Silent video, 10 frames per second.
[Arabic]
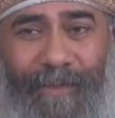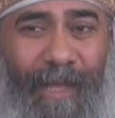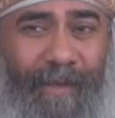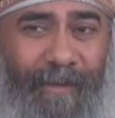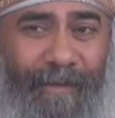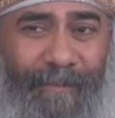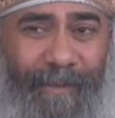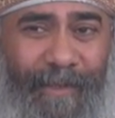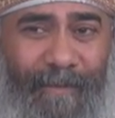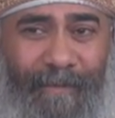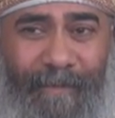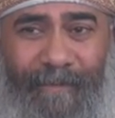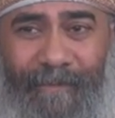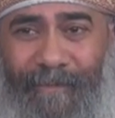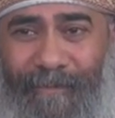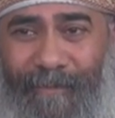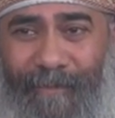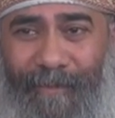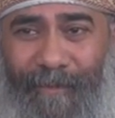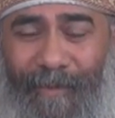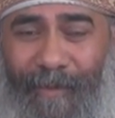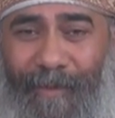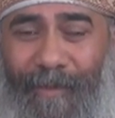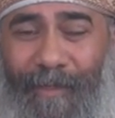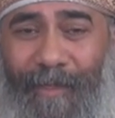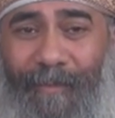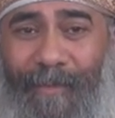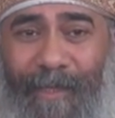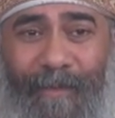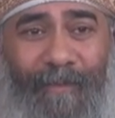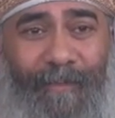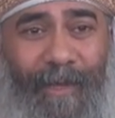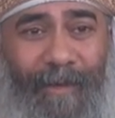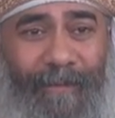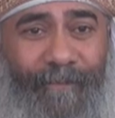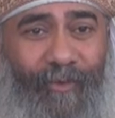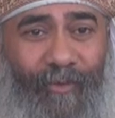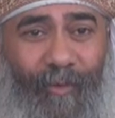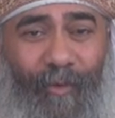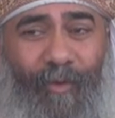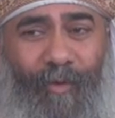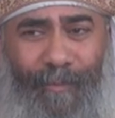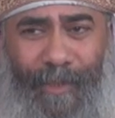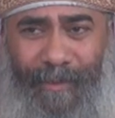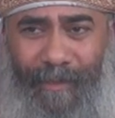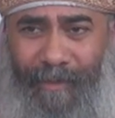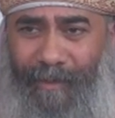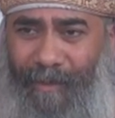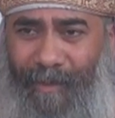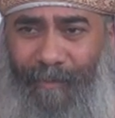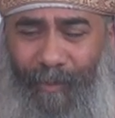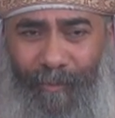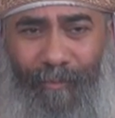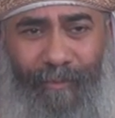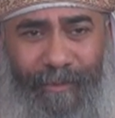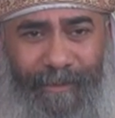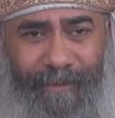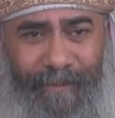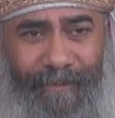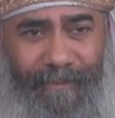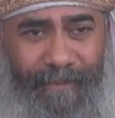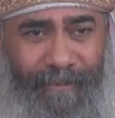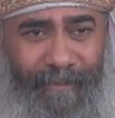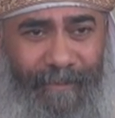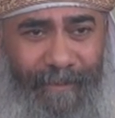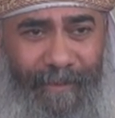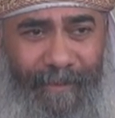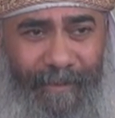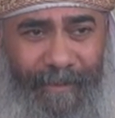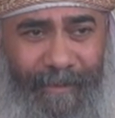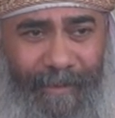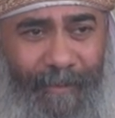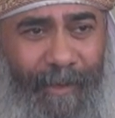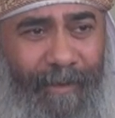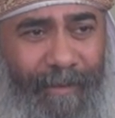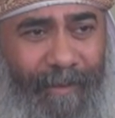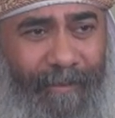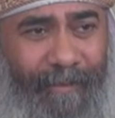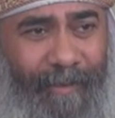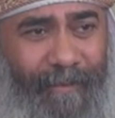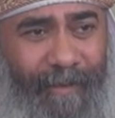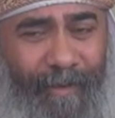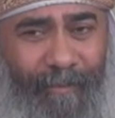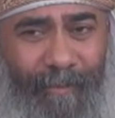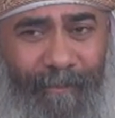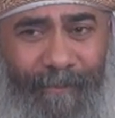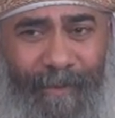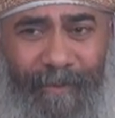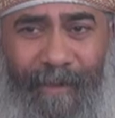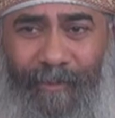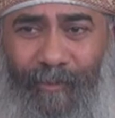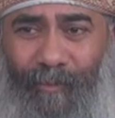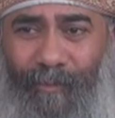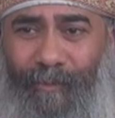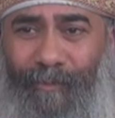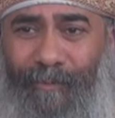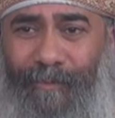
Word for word: فتحير إبليس إبليس ما يعرفش هو يؤمن أن الله موجود كما قال القديس يعقوب في رسالته